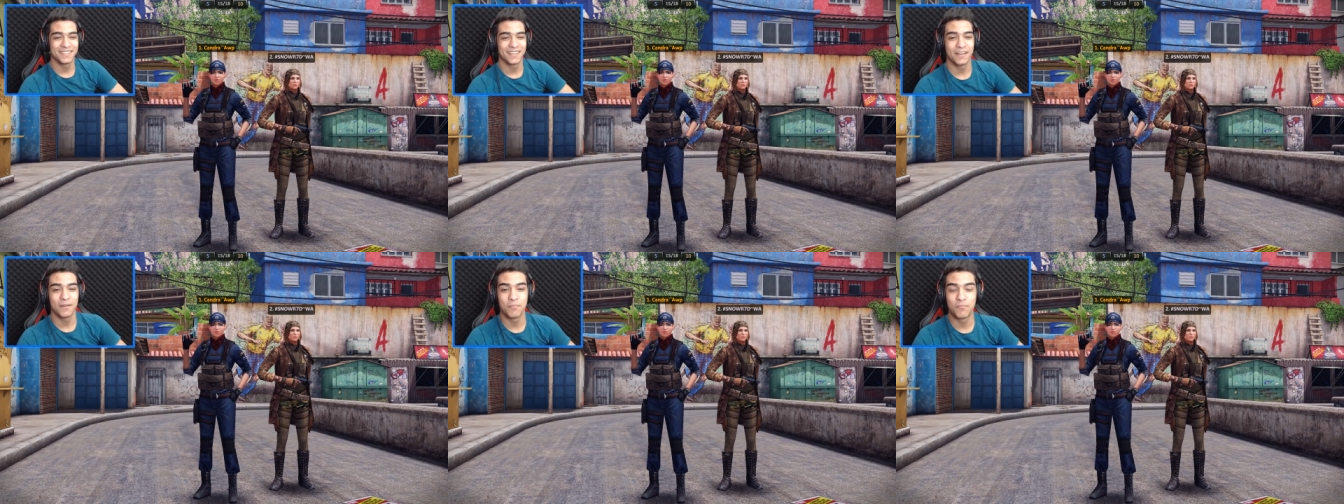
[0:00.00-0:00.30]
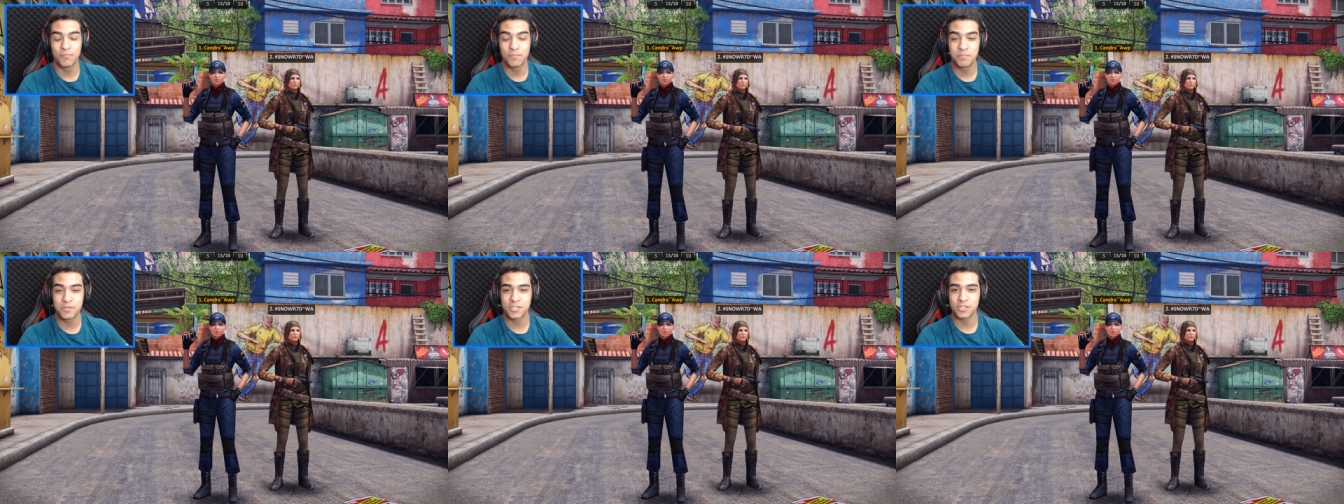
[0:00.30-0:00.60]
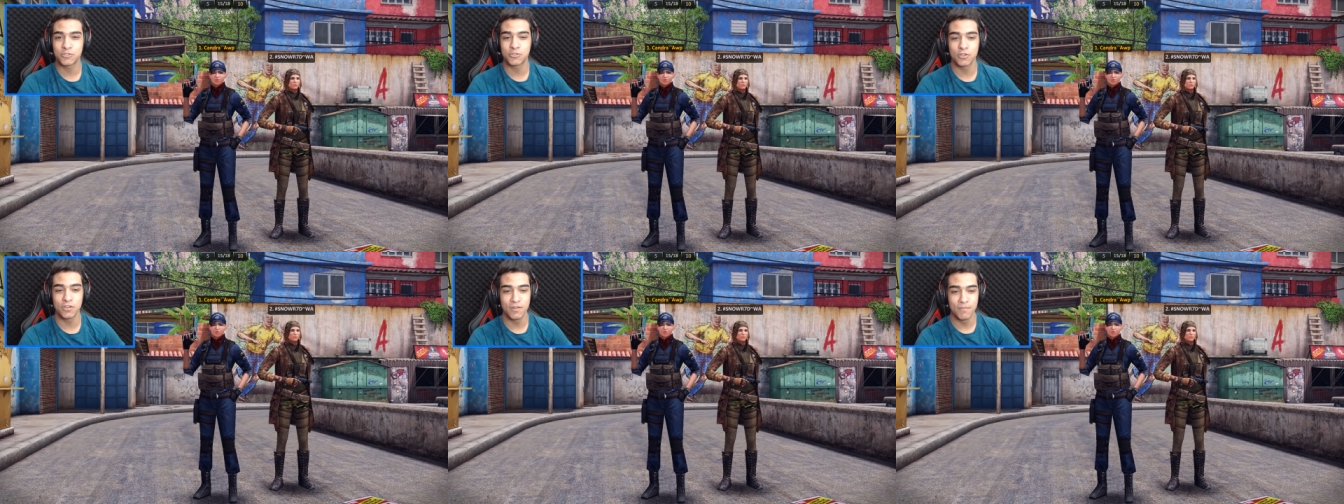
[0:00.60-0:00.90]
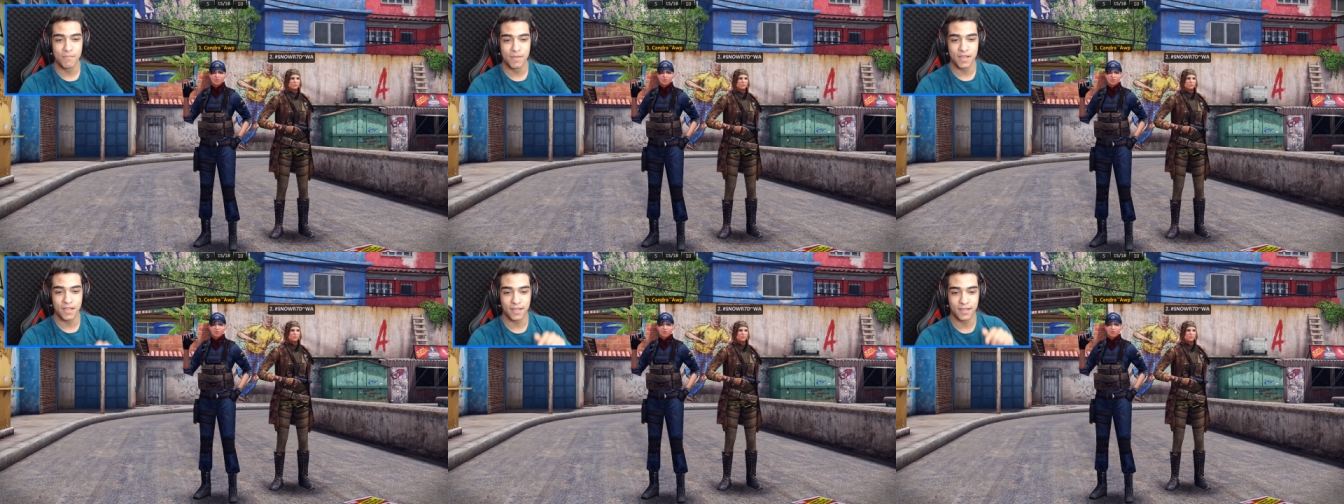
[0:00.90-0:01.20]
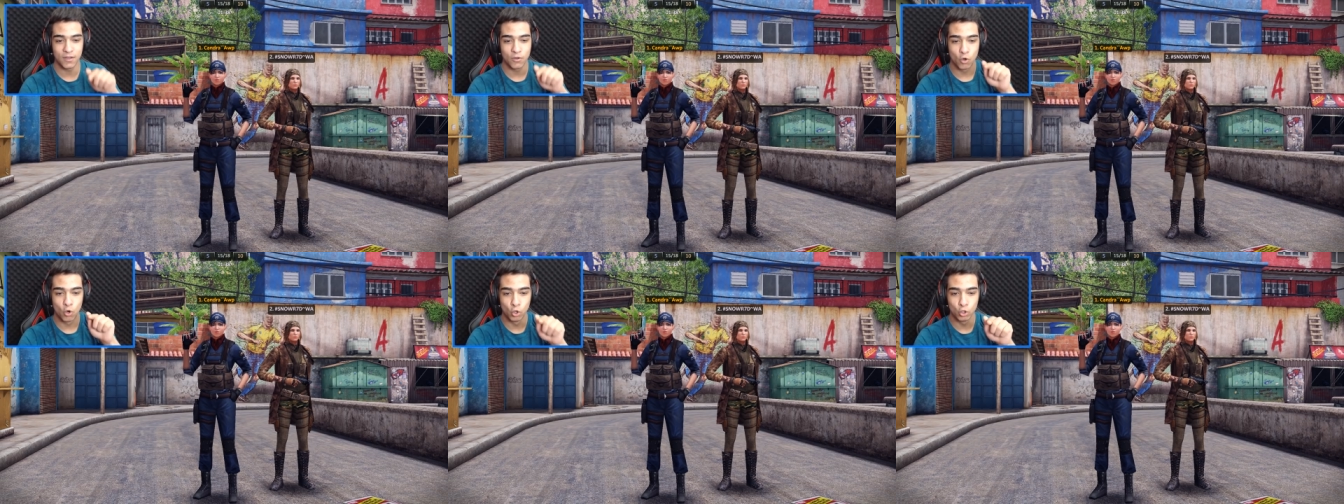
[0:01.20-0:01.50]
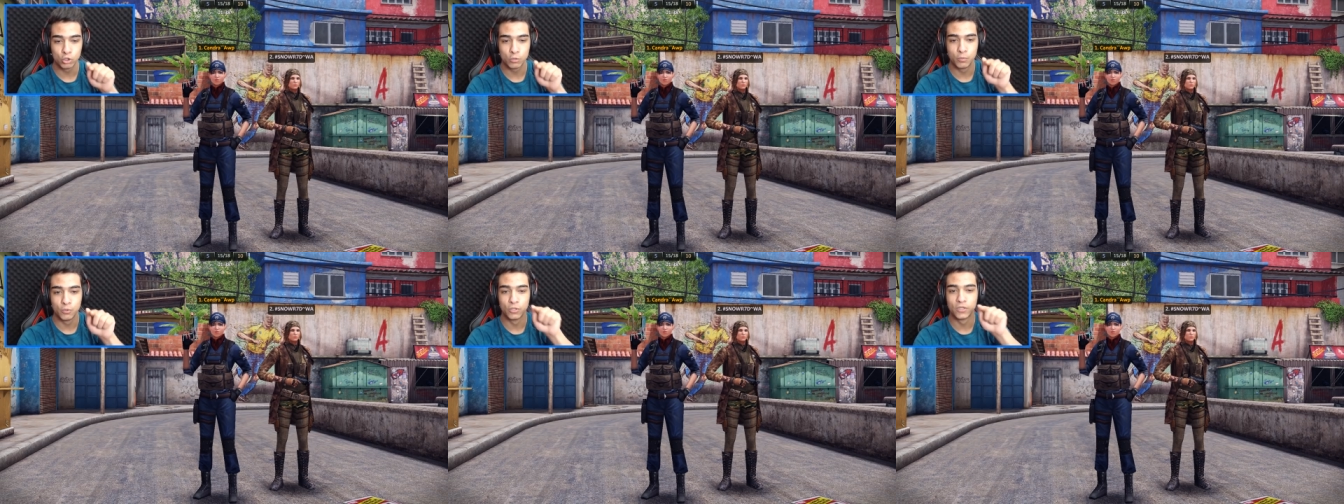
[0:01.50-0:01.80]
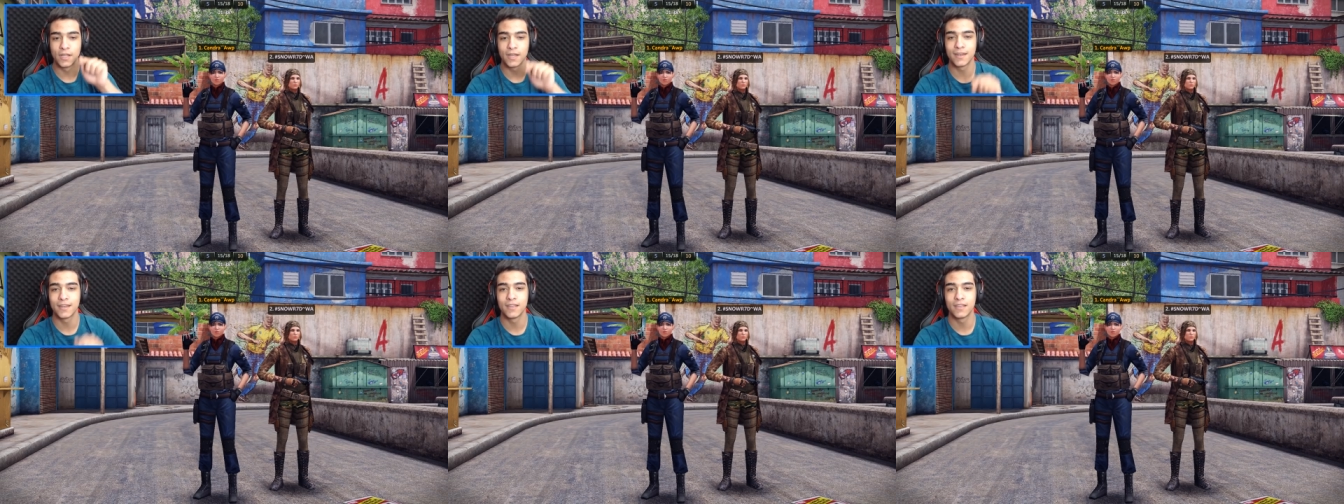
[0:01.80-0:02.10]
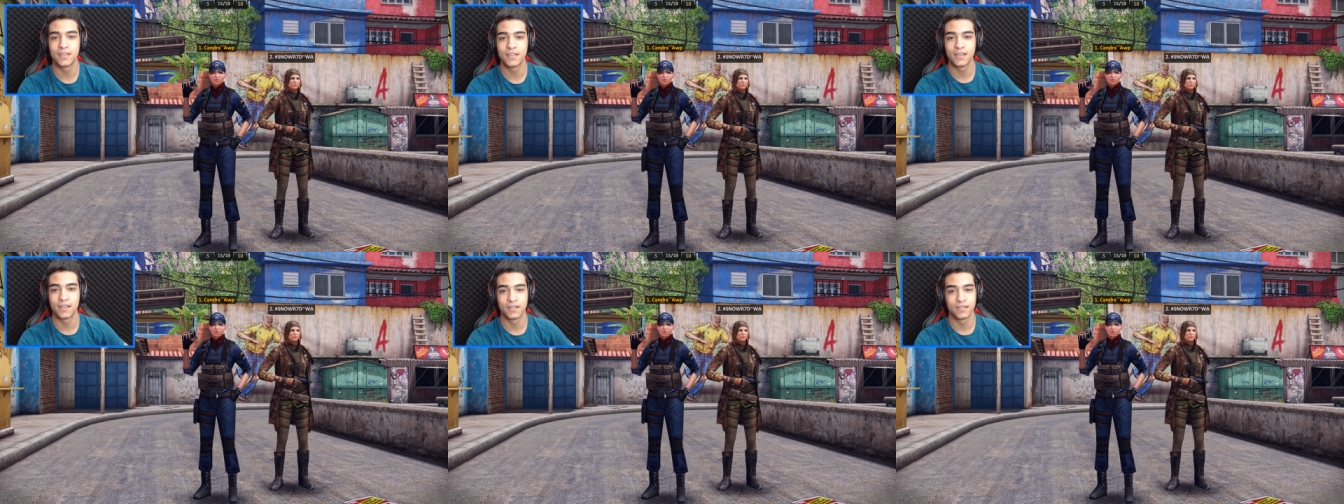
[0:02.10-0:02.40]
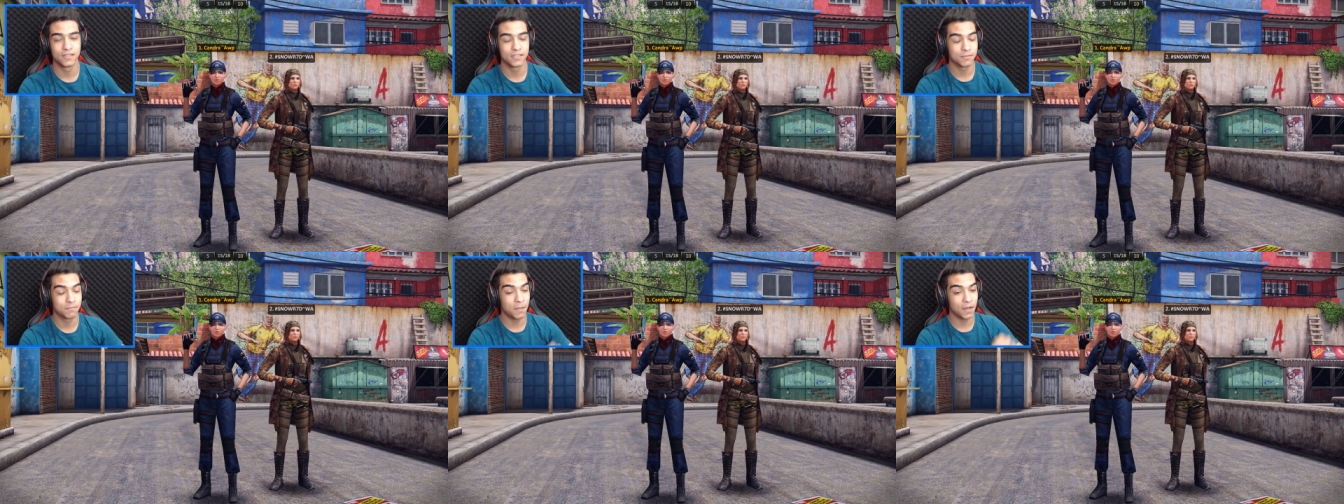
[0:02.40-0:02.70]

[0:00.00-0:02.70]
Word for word: Bir şey söyleyeyim mi? Colt bundan iyi yalnız.